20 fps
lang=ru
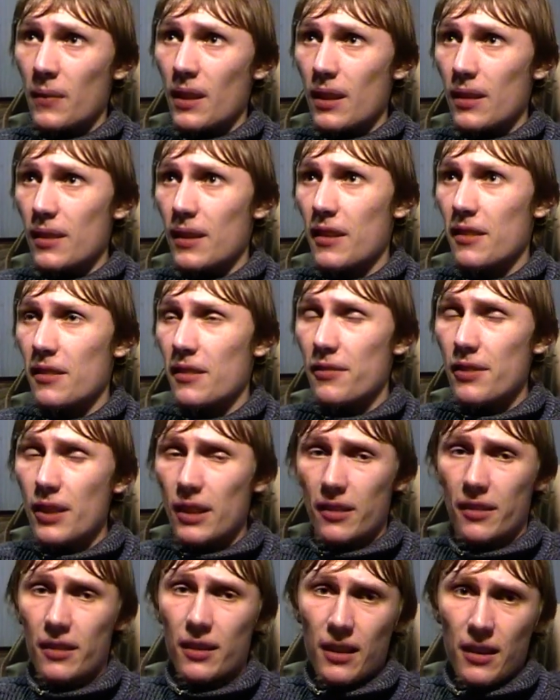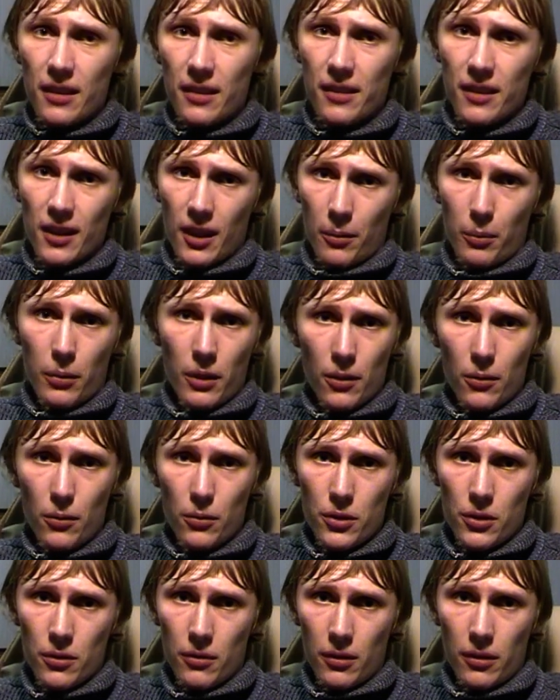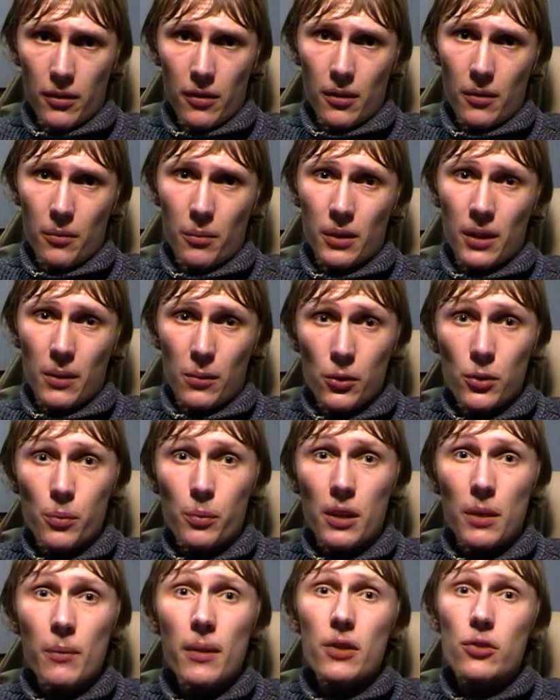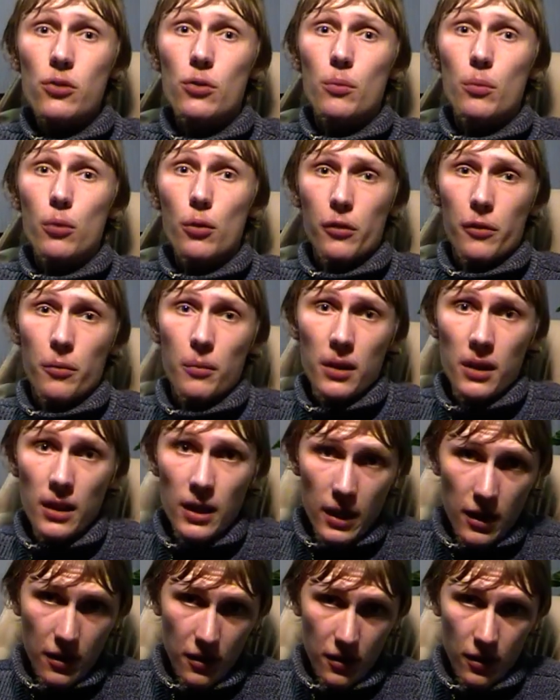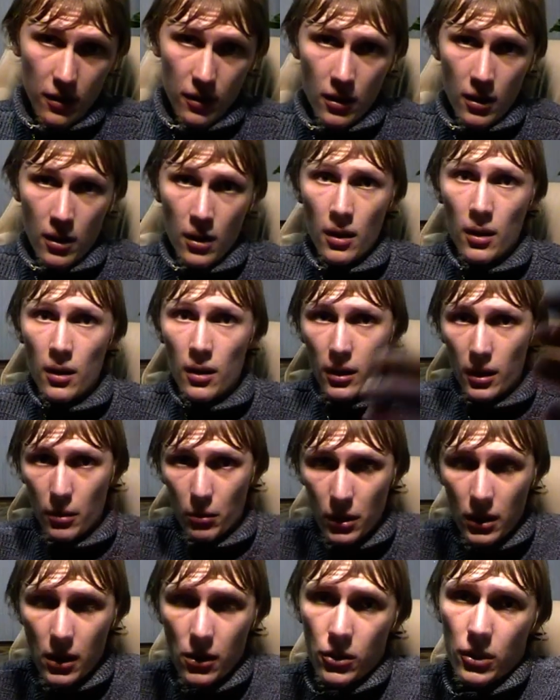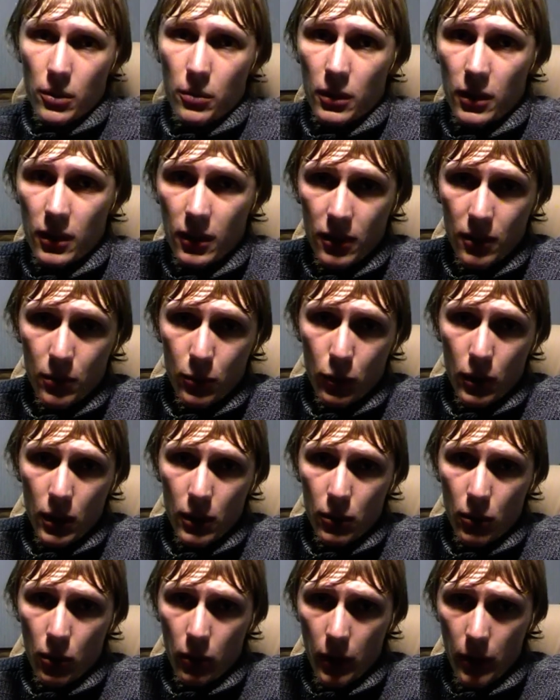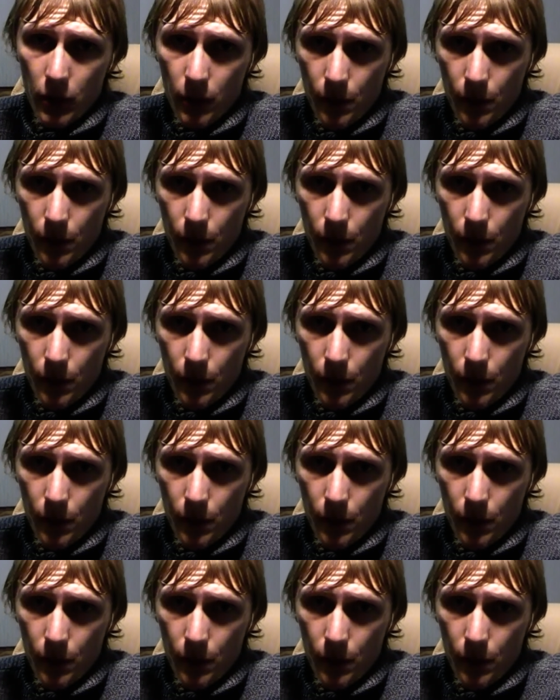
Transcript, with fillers: на сверхскоростях переучивается, потому что понимает, что бокс меняется, и мы должны быть к этому готовы.